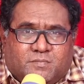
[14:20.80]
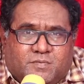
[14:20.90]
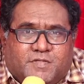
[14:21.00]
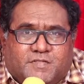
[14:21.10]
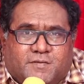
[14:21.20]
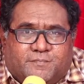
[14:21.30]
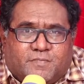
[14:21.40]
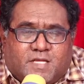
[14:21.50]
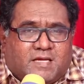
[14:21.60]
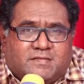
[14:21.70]
புரியுதா
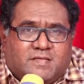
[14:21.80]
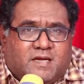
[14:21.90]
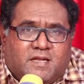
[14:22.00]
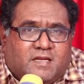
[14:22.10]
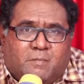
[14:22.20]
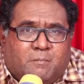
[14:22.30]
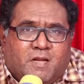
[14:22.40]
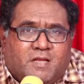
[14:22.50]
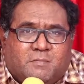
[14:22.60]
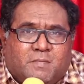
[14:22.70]
கர்த்தரெல்லாம்
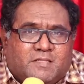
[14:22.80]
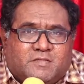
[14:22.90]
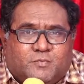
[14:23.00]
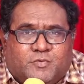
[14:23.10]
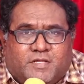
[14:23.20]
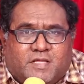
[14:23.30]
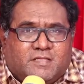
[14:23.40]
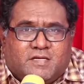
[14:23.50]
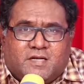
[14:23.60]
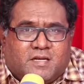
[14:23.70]
நம்மளால் மாற்ற முடியாது
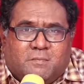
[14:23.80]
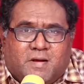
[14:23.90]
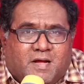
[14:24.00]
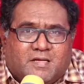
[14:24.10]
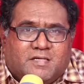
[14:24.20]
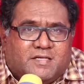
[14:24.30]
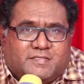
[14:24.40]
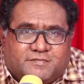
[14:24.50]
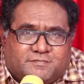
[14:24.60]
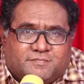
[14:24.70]
அதுக்கெலாம் நம்ம ஆள்
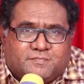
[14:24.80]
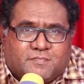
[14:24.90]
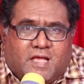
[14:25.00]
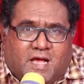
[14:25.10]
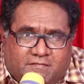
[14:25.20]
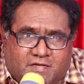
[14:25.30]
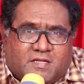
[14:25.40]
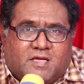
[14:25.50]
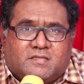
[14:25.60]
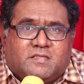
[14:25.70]
கிடையாது அவர்
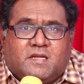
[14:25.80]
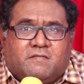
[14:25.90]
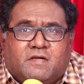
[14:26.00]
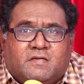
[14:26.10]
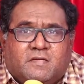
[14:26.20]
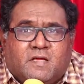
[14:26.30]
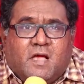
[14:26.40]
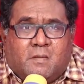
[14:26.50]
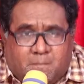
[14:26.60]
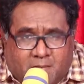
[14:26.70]
கர்த்தர் அவர்
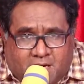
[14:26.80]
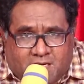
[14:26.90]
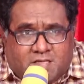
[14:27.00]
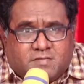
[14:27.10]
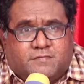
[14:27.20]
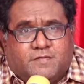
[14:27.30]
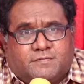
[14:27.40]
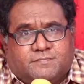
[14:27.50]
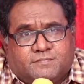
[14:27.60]
மாறாதவர்